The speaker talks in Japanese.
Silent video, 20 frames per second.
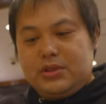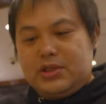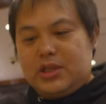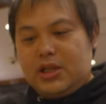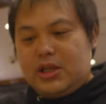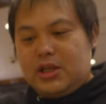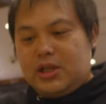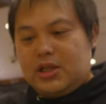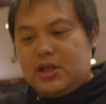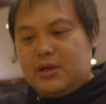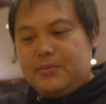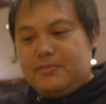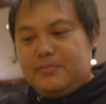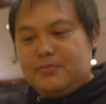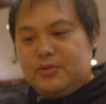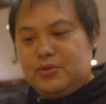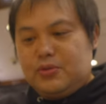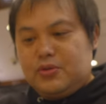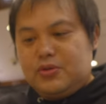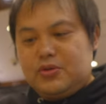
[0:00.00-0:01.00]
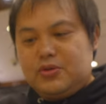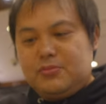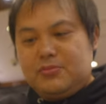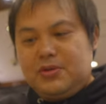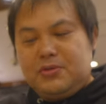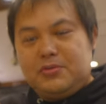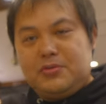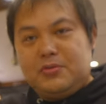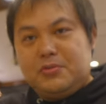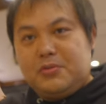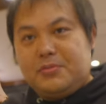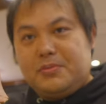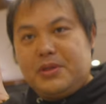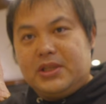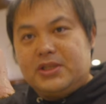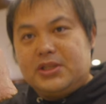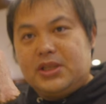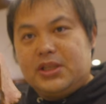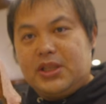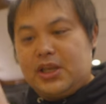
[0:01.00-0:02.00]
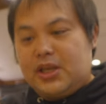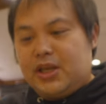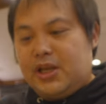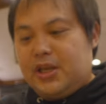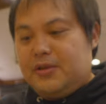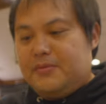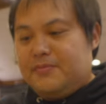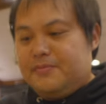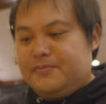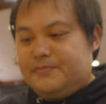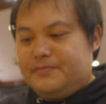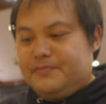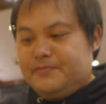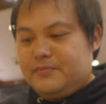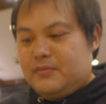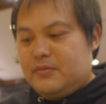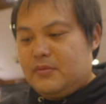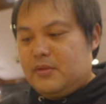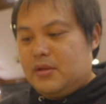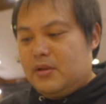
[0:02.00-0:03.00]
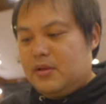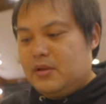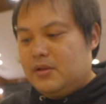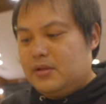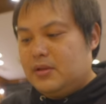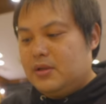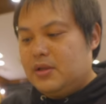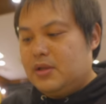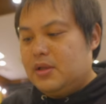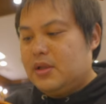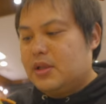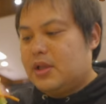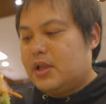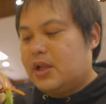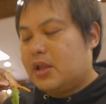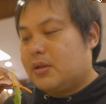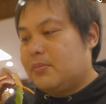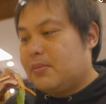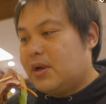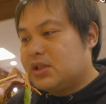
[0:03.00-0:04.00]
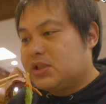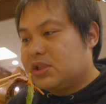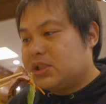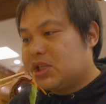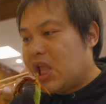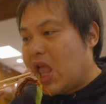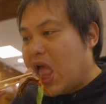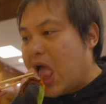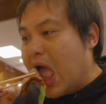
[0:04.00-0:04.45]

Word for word: サラダローストビーフもめっちゃでかいいただきます